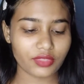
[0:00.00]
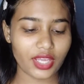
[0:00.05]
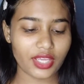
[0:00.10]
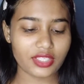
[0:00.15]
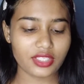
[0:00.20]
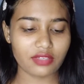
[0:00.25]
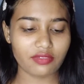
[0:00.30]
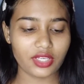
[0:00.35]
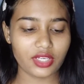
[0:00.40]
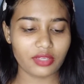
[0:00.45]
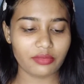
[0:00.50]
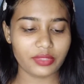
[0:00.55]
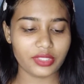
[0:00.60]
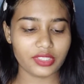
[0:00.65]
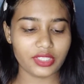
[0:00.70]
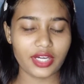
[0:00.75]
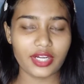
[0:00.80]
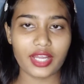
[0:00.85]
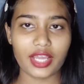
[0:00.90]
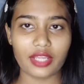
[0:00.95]
ऐसा वाला
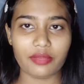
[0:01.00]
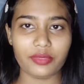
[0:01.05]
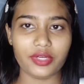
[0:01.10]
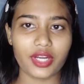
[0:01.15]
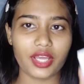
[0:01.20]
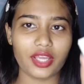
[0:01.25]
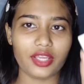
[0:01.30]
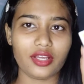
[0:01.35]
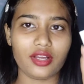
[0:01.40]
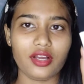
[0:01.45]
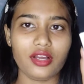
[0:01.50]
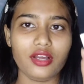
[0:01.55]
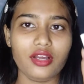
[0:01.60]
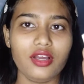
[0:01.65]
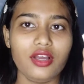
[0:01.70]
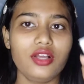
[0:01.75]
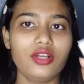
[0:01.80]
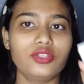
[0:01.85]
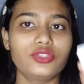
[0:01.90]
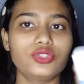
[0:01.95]
मिलता है डायमंड आई का
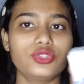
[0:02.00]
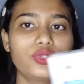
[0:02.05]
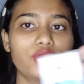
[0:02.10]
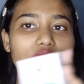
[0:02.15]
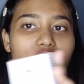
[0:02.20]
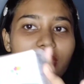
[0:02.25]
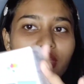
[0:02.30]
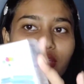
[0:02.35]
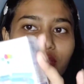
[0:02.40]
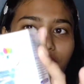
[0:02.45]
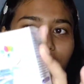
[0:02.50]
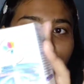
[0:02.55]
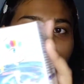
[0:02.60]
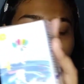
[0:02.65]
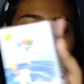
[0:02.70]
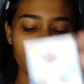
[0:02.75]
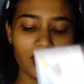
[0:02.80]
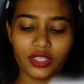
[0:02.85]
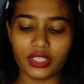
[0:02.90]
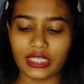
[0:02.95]
जो कि
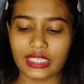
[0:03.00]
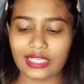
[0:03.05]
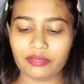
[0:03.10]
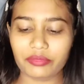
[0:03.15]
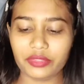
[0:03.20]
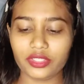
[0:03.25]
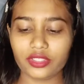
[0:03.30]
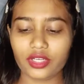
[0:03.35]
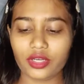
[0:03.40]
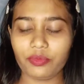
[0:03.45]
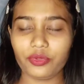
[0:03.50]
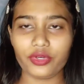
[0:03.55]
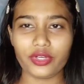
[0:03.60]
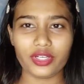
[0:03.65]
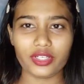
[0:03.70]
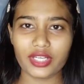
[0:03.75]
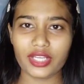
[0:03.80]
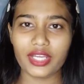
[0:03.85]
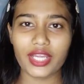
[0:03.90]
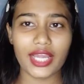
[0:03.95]
30 एम का
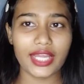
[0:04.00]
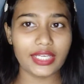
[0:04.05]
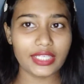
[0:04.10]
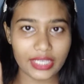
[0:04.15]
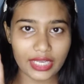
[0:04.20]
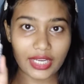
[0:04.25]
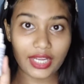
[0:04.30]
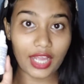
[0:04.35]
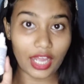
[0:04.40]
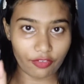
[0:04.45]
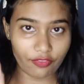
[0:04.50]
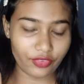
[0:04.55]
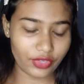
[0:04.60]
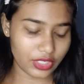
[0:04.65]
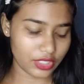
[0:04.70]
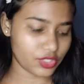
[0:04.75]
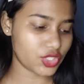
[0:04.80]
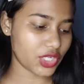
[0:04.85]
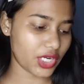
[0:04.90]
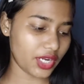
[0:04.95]
प्रोडक्ट है एंड ये काफ़ी
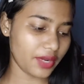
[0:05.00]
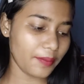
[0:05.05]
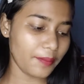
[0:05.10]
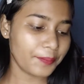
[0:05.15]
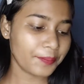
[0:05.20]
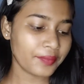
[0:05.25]
अच्छा है